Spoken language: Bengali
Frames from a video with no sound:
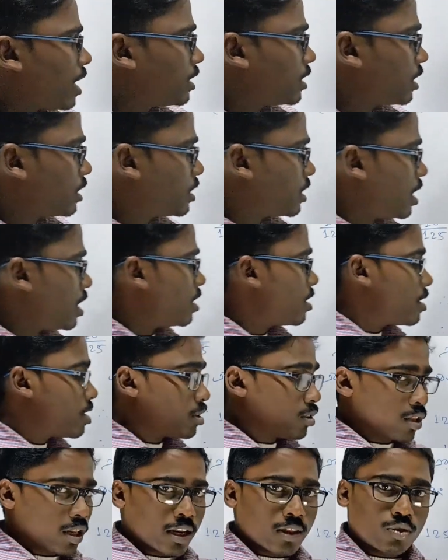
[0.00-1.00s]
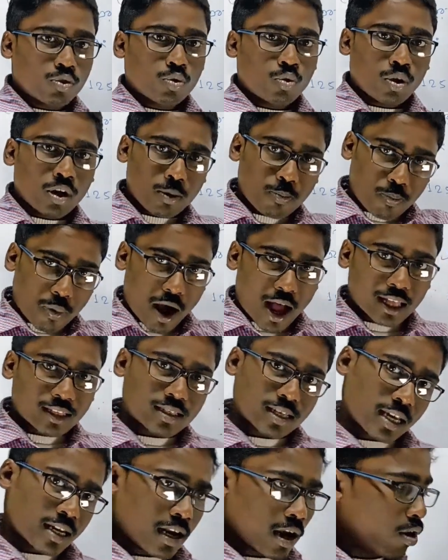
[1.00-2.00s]
পাঁচ এসছে তাহলে দুই পাঁচ
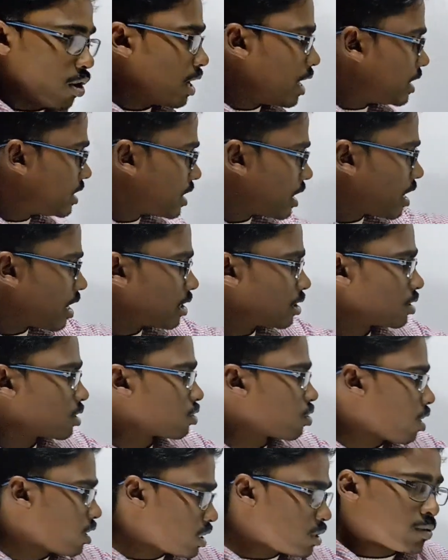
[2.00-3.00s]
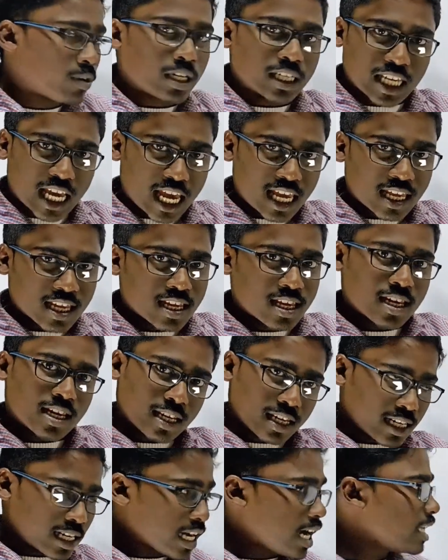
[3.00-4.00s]
এটা হলেই সেটা সসীম হয়ে যায়
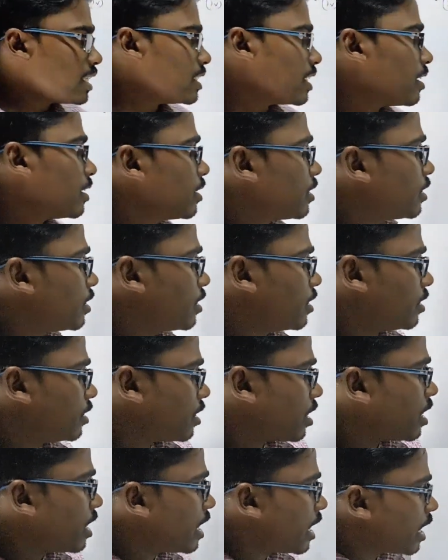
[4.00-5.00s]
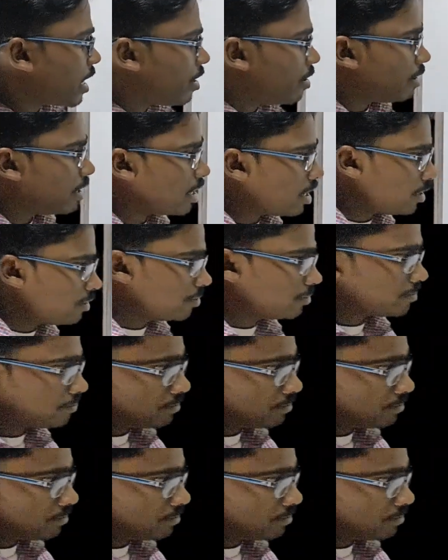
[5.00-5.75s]
ঠিক আছে তাহলে লিখে নাও এটা